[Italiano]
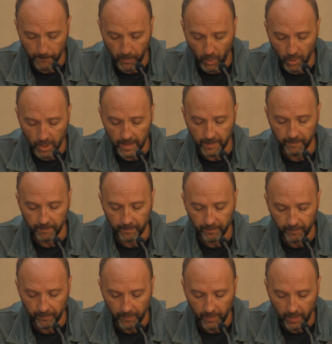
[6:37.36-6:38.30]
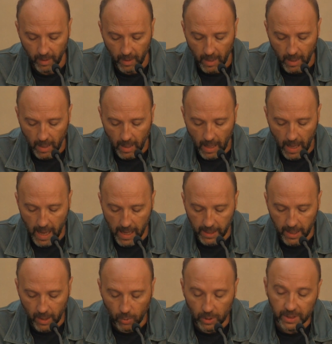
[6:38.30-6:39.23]
Poi
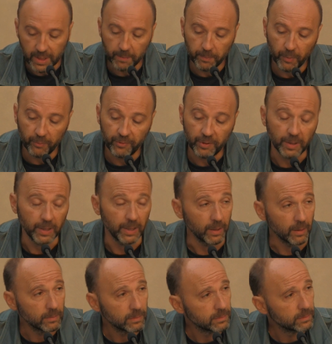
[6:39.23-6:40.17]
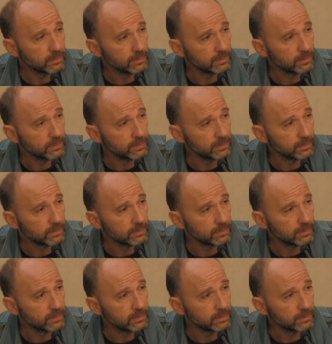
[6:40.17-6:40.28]
anche quel tempo finì